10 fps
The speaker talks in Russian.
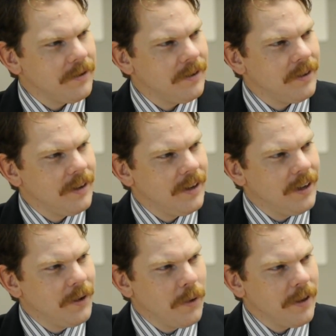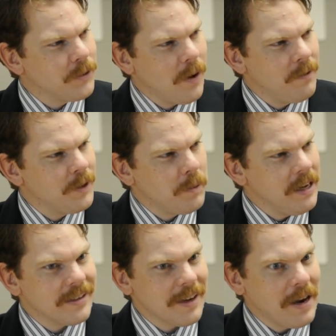с 30-сантиметровым
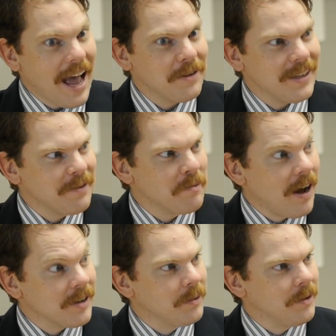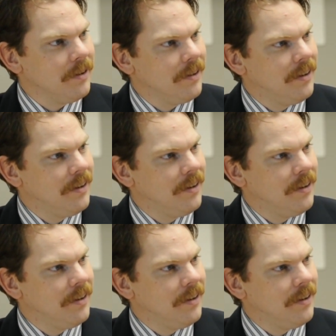членом? Я имею в виду, как это